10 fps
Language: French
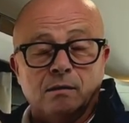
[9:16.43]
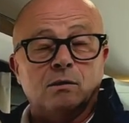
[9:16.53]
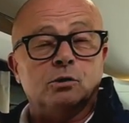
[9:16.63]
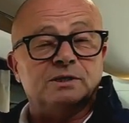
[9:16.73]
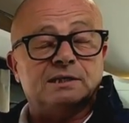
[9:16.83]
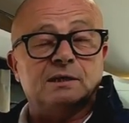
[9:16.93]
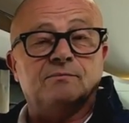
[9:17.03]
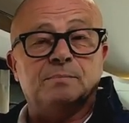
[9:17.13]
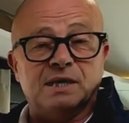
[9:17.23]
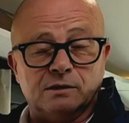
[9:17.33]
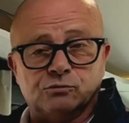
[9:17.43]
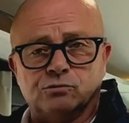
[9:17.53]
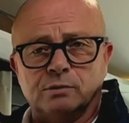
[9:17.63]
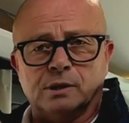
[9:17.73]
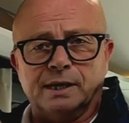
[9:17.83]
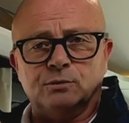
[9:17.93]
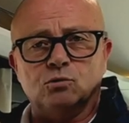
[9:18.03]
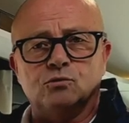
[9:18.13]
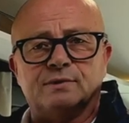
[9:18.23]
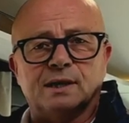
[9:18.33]
L'objectif, bien sûr, est de
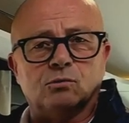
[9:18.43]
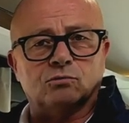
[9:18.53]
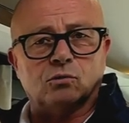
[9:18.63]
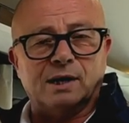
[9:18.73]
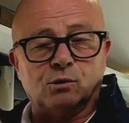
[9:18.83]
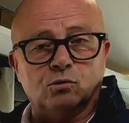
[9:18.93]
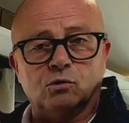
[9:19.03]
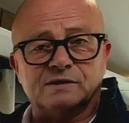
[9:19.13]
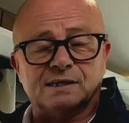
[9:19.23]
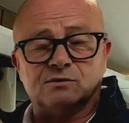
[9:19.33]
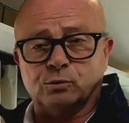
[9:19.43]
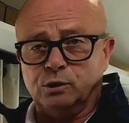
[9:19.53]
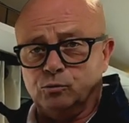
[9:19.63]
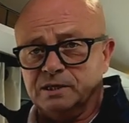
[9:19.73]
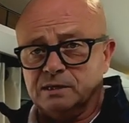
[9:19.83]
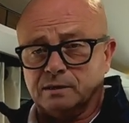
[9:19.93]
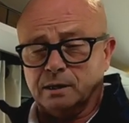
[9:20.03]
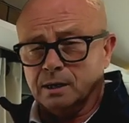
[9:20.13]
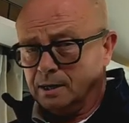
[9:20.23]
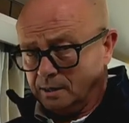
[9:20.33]
lutter contre la condensation et
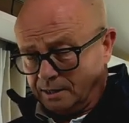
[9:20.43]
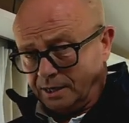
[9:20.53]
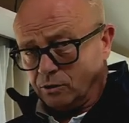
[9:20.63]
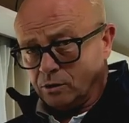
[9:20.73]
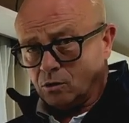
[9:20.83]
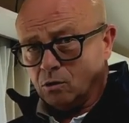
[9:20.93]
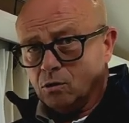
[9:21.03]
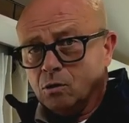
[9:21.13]
l'humidité. D'ailleurs,